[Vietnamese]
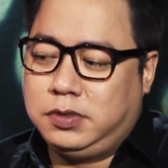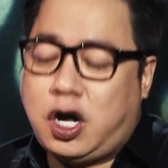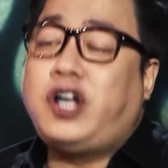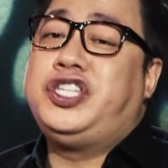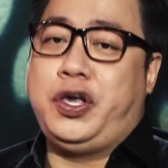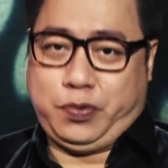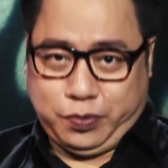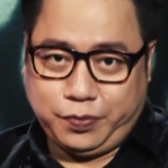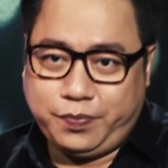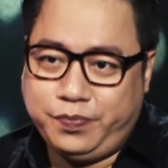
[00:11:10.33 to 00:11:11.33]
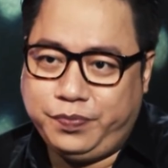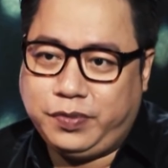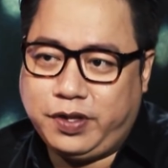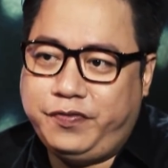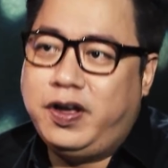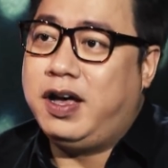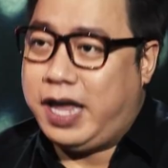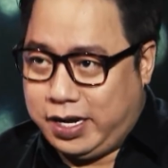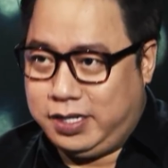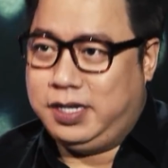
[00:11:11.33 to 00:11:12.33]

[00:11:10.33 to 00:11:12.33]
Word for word: khó chịu với Hờ Hen